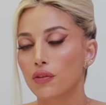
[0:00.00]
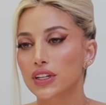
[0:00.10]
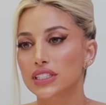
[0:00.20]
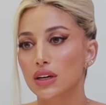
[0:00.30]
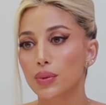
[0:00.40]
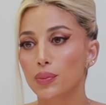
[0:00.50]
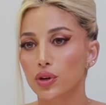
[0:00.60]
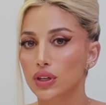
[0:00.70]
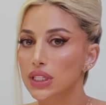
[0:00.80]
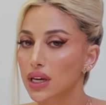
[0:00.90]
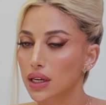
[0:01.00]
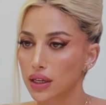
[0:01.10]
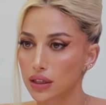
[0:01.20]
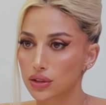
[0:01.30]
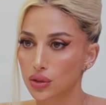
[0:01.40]
فالسبب اوريدي انا
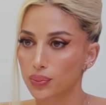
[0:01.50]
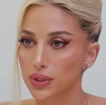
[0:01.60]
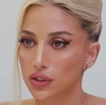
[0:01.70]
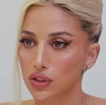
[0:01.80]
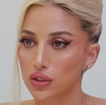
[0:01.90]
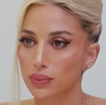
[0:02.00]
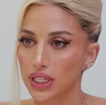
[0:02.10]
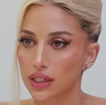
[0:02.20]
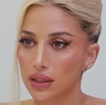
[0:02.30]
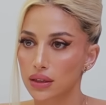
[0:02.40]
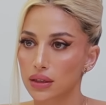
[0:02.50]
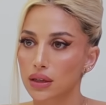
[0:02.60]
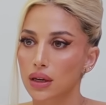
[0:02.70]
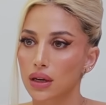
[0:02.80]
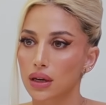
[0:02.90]
قلته بالسوشيال ميديا
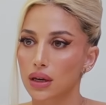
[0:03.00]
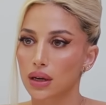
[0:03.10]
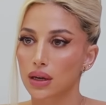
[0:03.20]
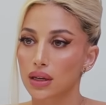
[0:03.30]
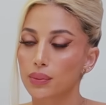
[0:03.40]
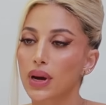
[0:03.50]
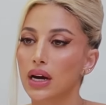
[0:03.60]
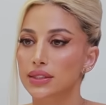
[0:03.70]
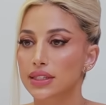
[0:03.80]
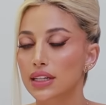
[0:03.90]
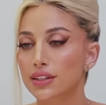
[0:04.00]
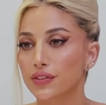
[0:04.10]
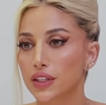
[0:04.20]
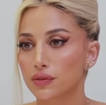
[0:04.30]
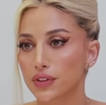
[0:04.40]
آه لما عدلت
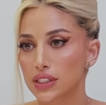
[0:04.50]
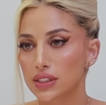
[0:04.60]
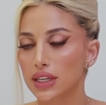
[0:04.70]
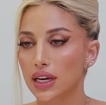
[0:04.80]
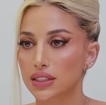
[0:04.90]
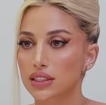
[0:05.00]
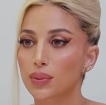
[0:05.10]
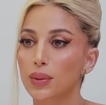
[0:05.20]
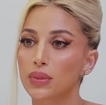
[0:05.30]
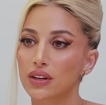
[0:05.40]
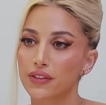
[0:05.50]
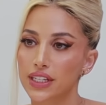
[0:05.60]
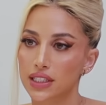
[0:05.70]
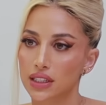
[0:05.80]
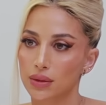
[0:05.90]
في في سي كان السبب من
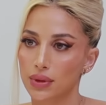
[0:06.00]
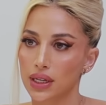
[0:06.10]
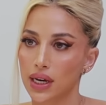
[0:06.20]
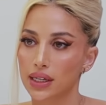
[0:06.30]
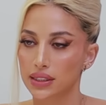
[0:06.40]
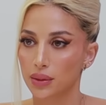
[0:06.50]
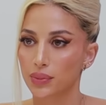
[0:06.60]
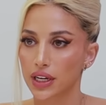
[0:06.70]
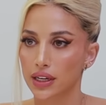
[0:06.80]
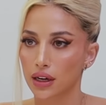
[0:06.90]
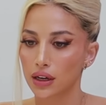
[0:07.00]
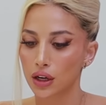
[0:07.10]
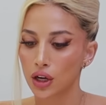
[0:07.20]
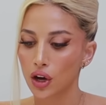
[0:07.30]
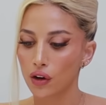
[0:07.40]
الفيزا تبعي حقت
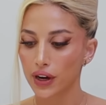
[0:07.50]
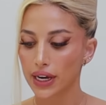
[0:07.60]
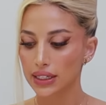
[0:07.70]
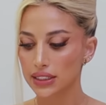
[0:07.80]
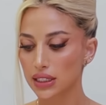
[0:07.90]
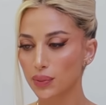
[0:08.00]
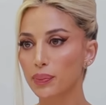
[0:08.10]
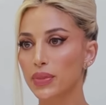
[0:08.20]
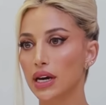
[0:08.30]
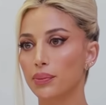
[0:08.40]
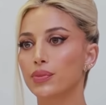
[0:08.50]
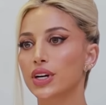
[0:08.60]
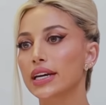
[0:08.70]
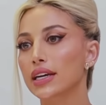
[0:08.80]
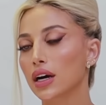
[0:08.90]
امريكا فكان السبب من
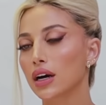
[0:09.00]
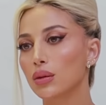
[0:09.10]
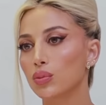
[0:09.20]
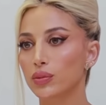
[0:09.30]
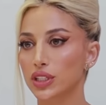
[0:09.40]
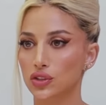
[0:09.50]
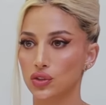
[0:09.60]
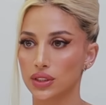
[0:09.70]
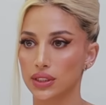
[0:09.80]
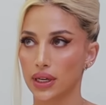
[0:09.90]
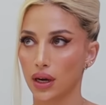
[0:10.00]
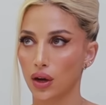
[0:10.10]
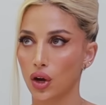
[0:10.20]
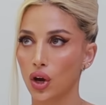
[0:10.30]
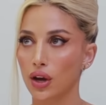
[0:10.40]
امريكا مو من السعوديه
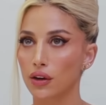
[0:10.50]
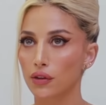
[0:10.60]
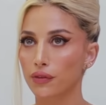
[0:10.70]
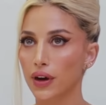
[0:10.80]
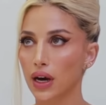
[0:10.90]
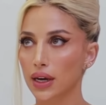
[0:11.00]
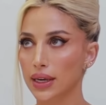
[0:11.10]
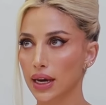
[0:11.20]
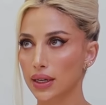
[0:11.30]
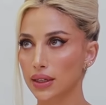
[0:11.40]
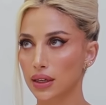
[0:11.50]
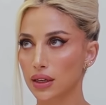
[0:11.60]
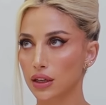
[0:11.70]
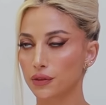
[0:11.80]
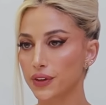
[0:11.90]
مم. فكان
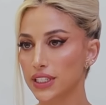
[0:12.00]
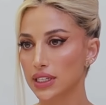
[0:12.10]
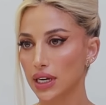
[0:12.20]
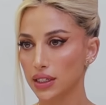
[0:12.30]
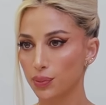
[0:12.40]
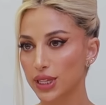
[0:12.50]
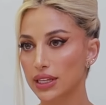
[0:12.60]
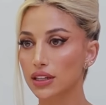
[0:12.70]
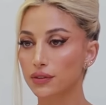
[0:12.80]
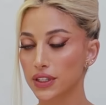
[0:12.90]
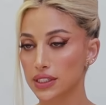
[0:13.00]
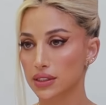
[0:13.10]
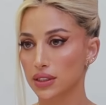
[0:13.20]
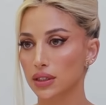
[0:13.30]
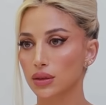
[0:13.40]
الفيزا لاني بدلت
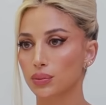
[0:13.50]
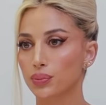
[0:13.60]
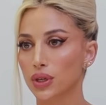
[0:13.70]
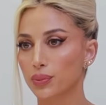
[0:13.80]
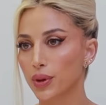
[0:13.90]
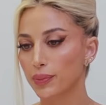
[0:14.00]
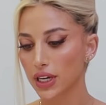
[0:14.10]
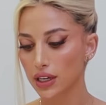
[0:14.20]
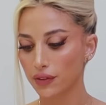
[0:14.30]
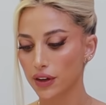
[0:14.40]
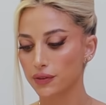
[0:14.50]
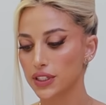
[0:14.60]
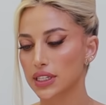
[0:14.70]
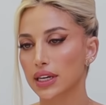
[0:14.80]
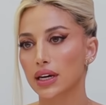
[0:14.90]
فيزتي بامريكا
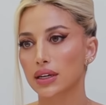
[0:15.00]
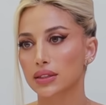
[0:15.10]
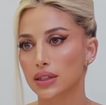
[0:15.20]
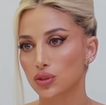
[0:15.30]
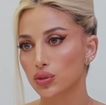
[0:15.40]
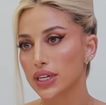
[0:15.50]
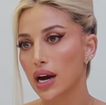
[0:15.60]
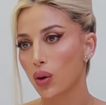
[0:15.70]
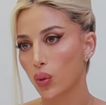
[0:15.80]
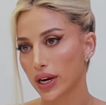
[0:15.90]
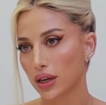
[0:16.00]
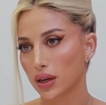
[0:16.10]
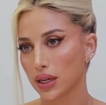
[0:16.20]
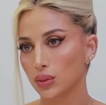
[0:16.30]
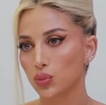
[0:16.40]
فالفيزا كانت اعطوني اياها
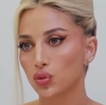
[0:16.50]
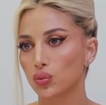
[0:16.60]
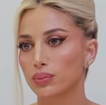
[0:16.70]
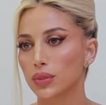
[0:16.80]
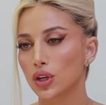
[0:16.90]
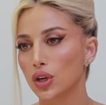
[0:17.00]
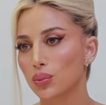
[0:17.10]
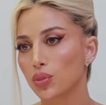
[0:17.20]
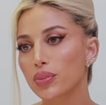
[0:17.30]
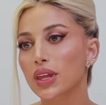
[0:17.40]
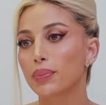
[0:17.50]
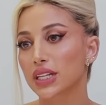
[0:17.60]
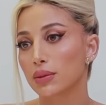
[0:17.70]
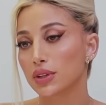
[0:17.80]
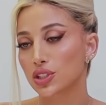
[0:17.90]
ورقه يعني مو مم. مو
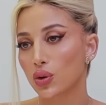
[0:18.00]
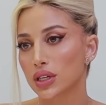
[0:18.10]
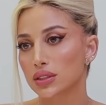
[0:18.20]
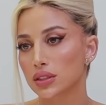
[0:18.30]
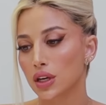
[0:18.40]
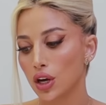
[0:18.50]
مثبته بالجواز